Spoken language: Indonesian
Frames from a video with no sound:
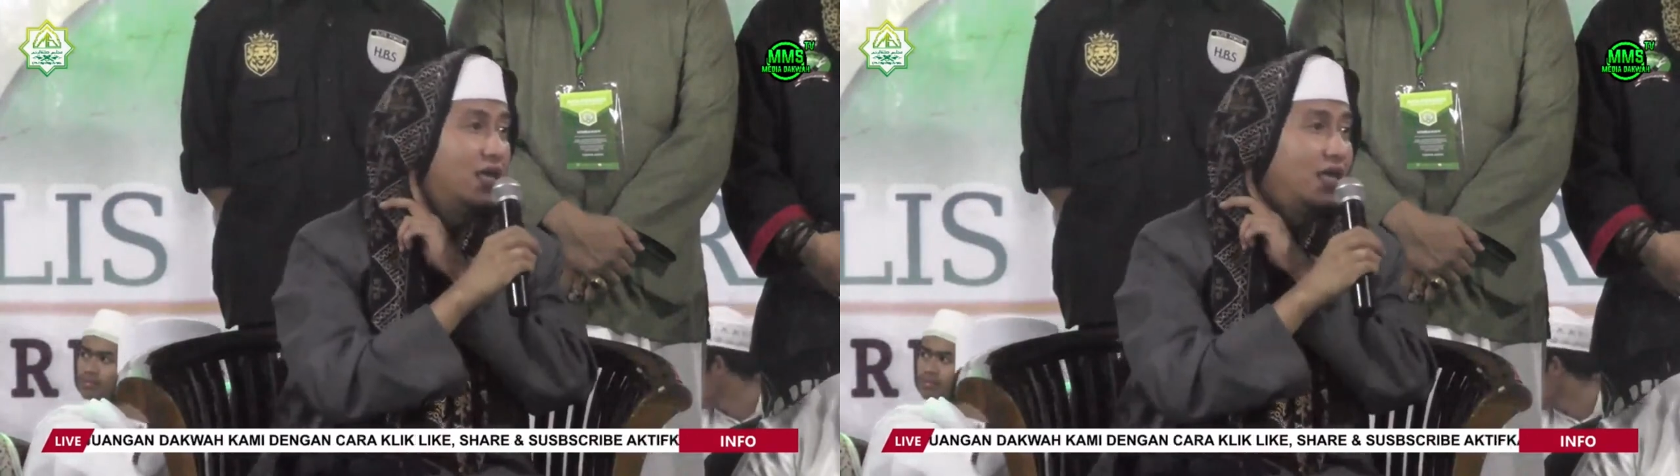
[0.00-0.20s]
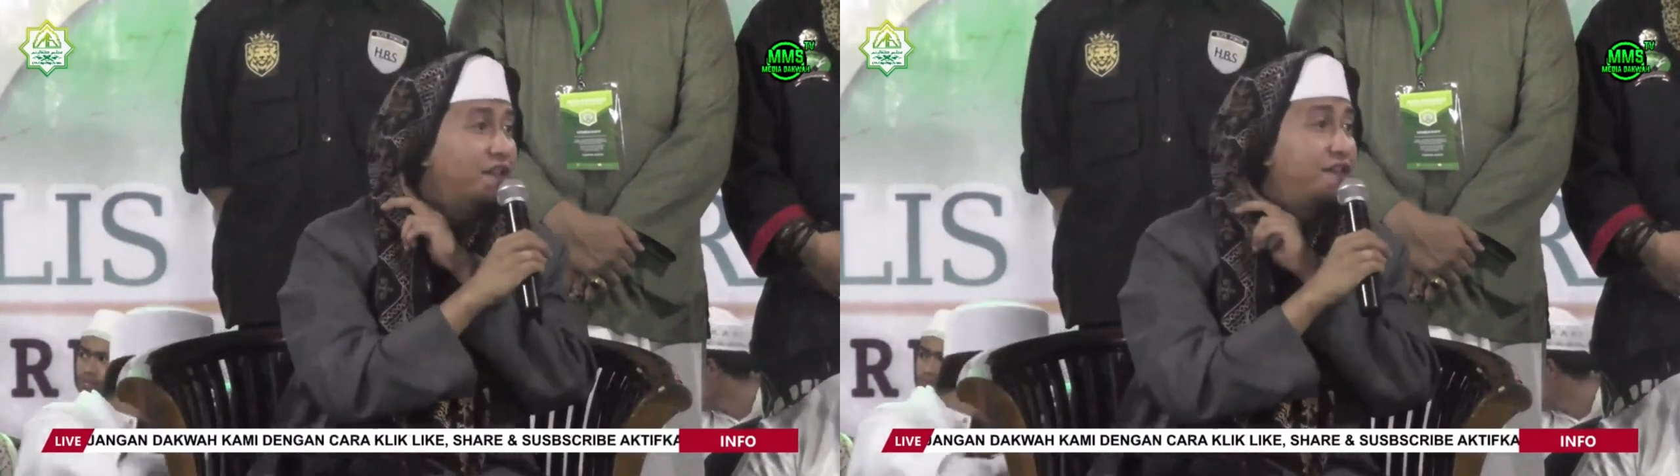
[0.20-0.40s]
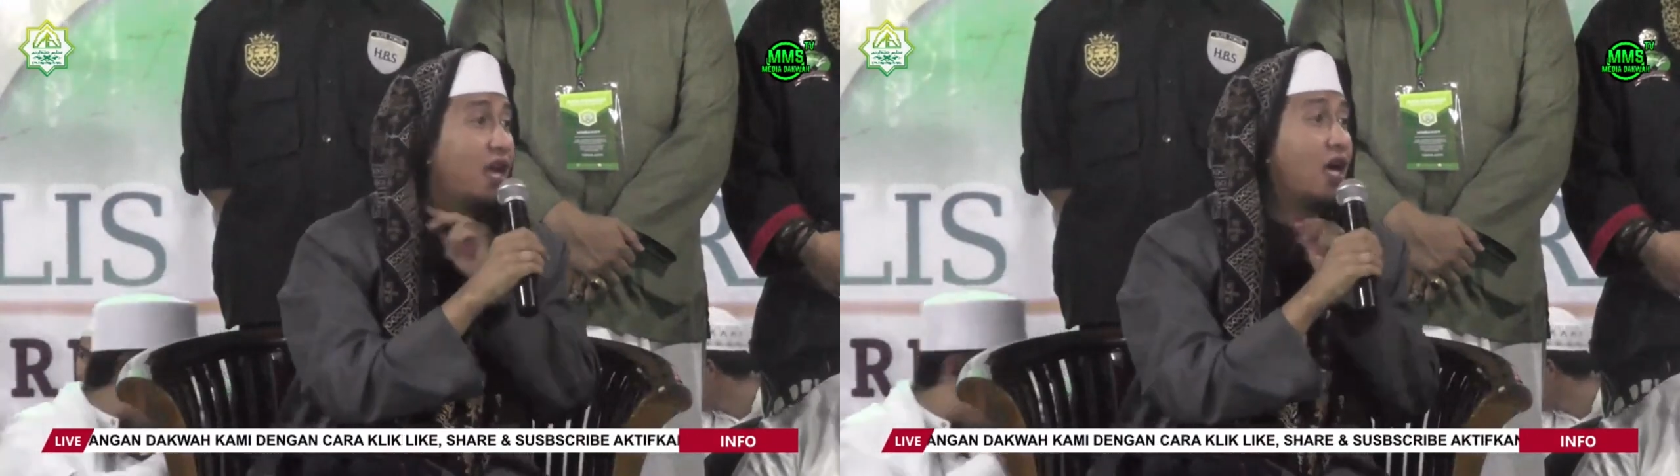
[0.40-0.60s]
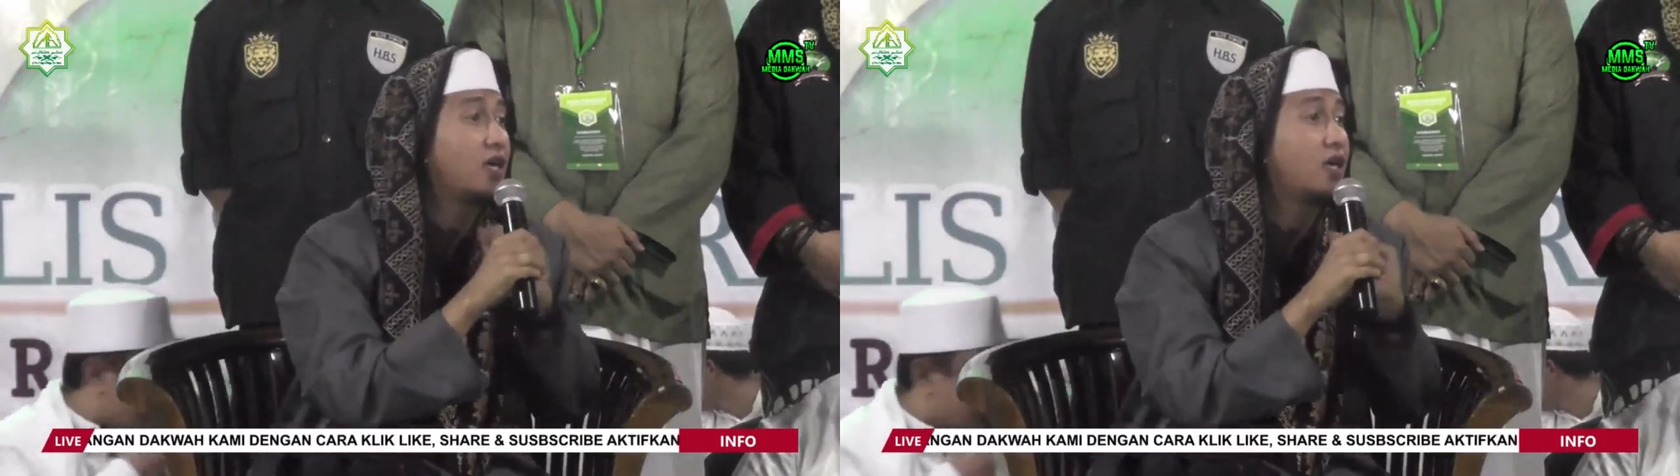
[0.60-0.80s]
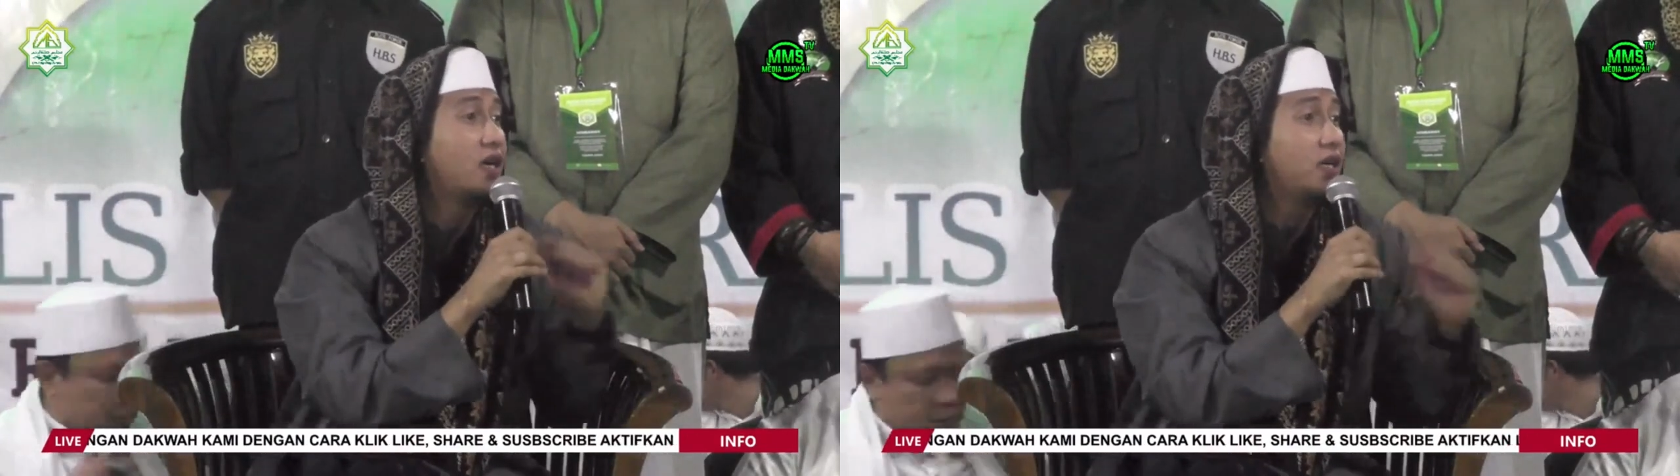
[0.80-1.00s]
fi
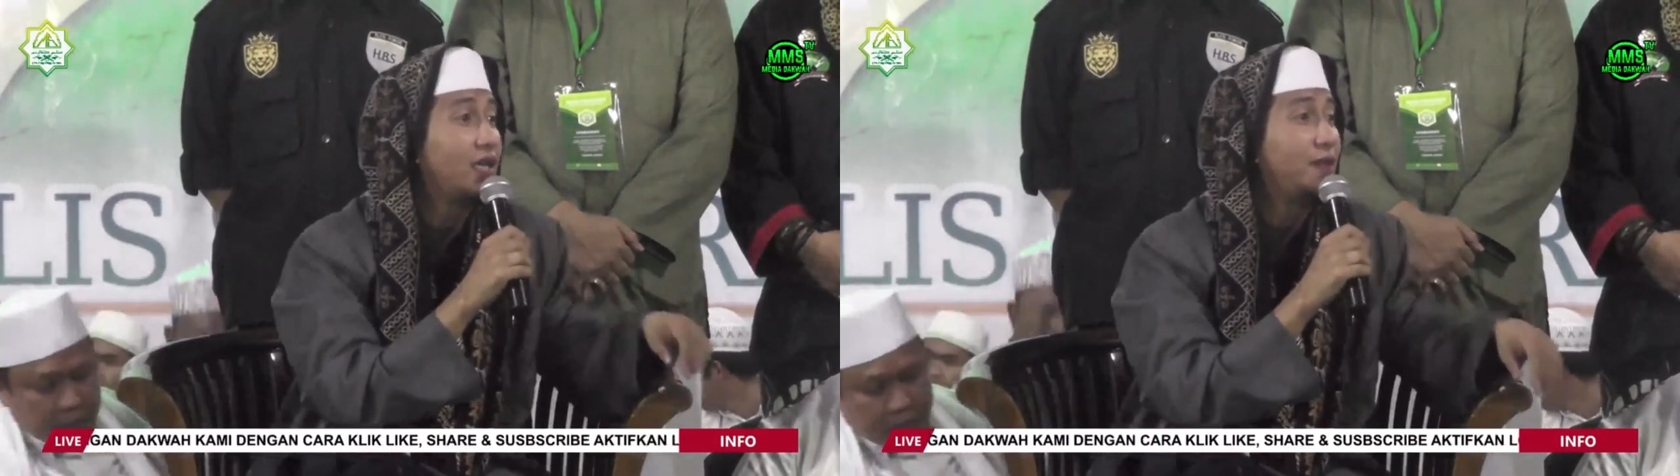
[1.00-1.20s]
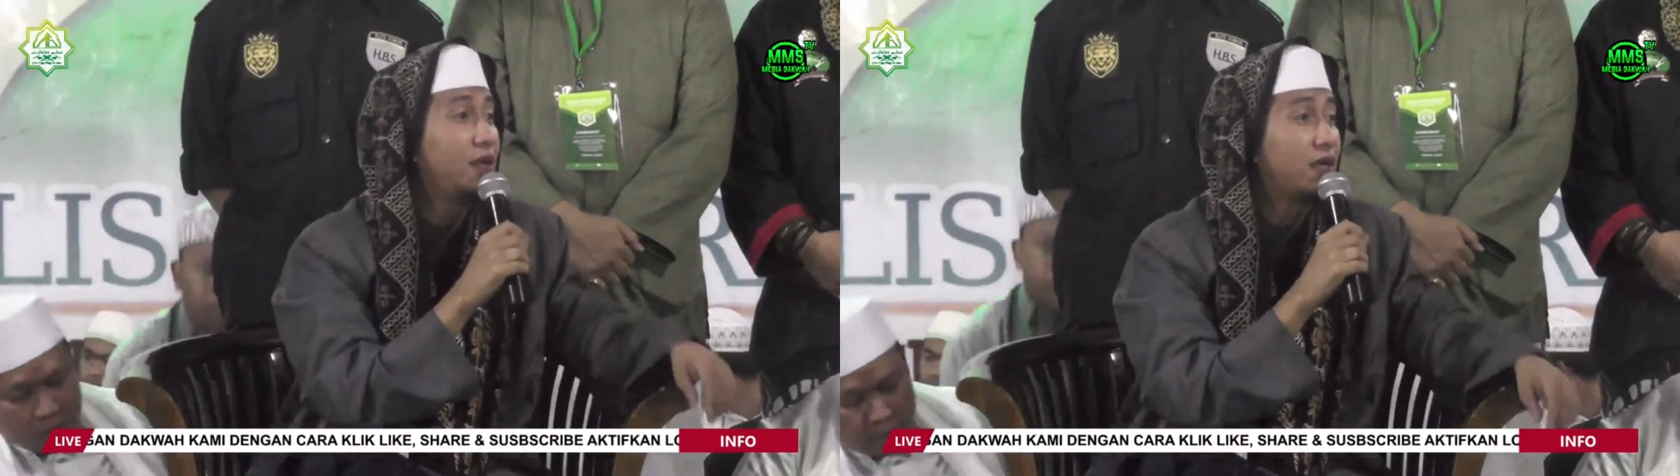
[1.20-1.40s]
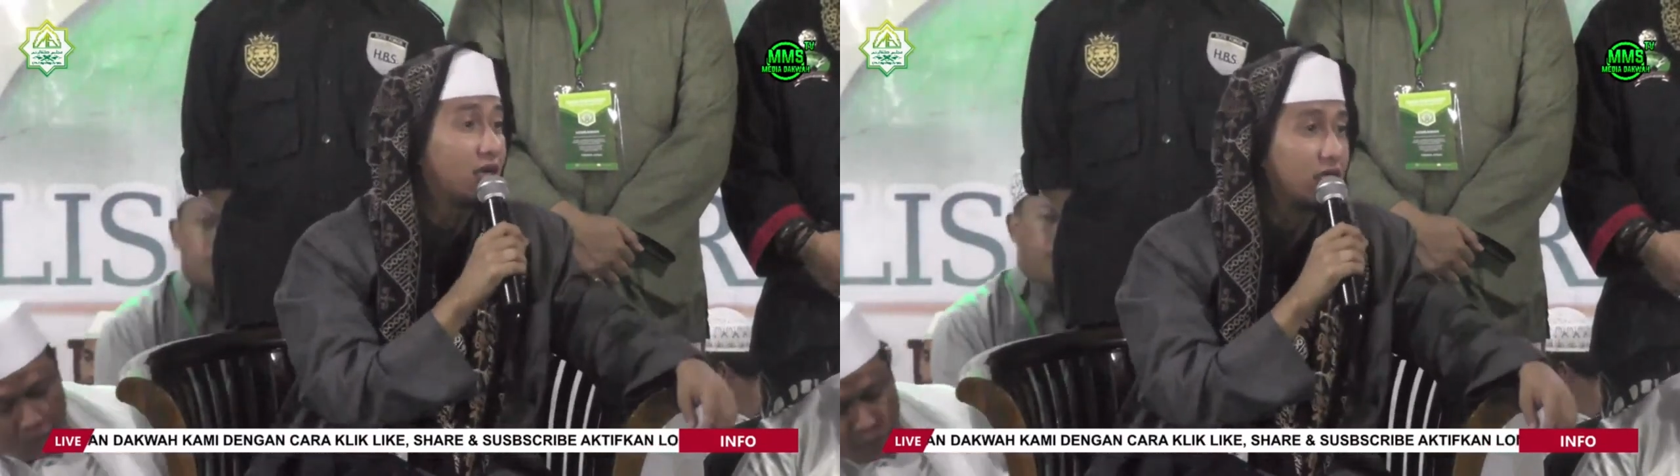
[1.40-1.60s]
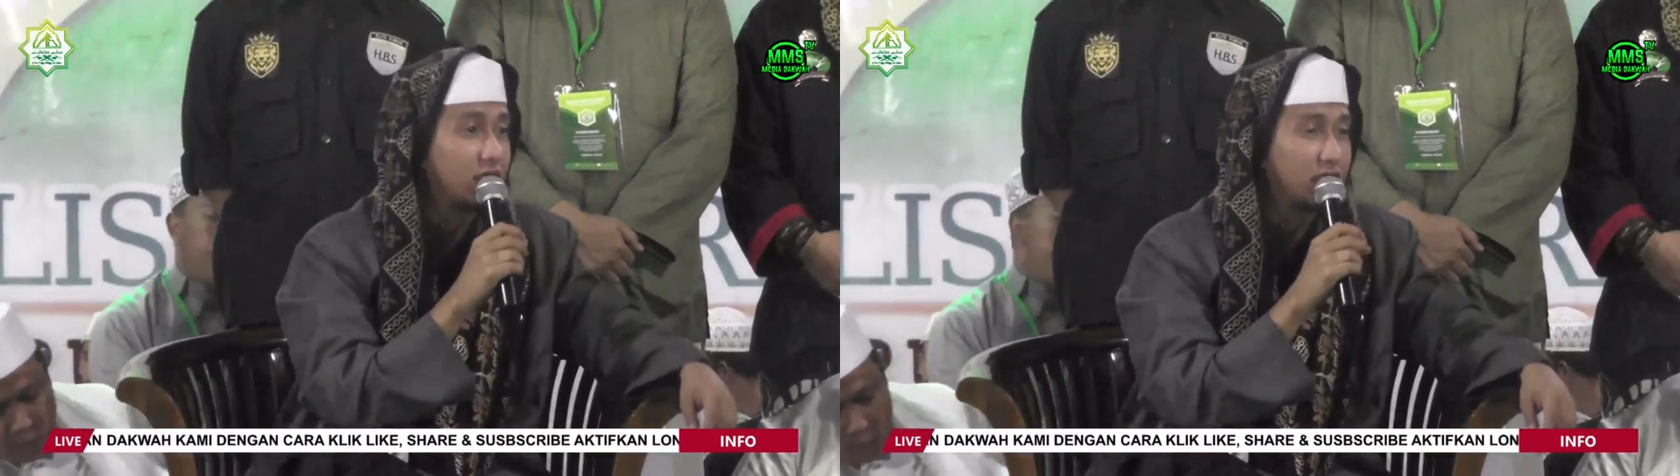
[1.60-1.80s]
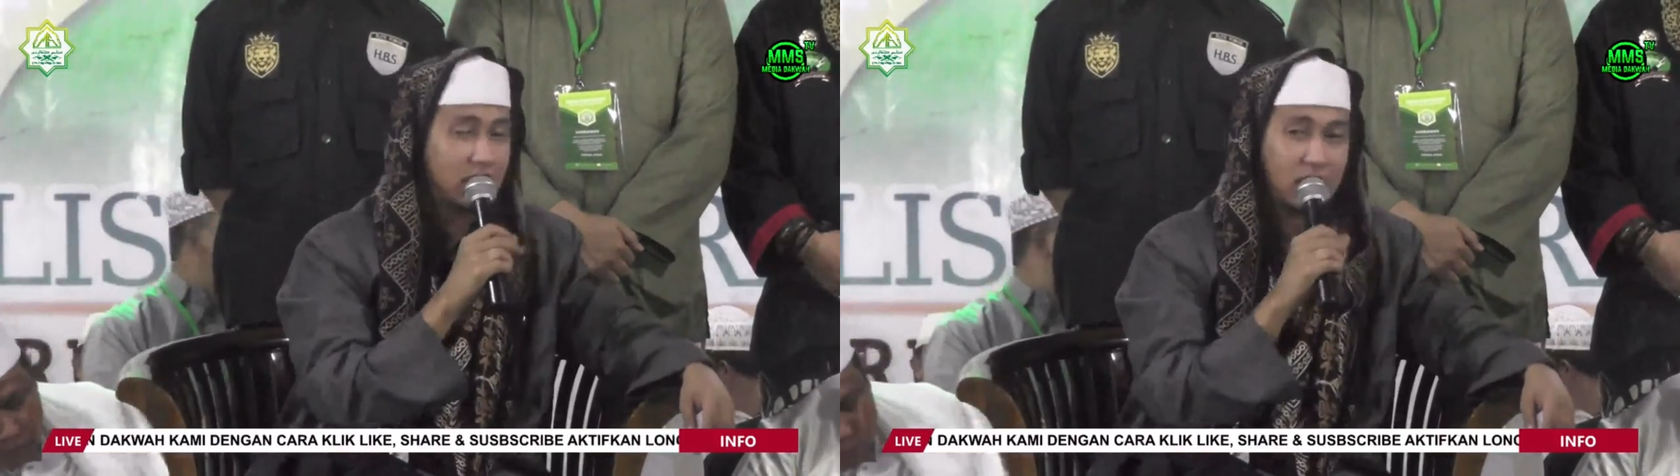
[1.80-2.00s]
Haqa'iqil
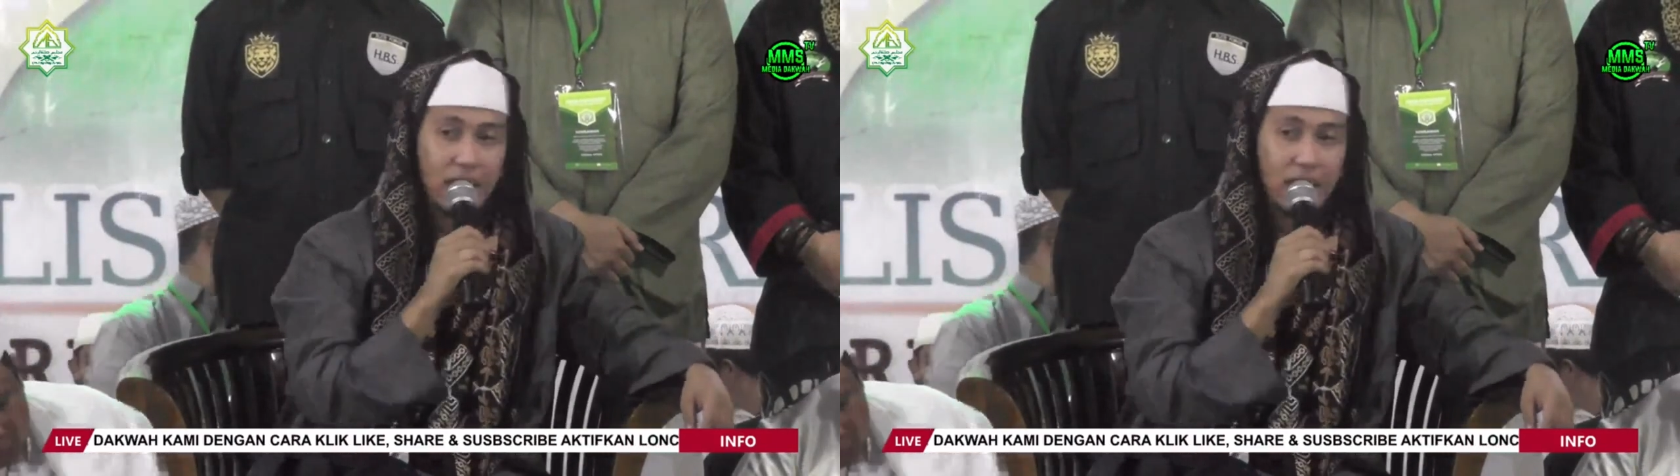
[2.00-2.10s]
Mi'raj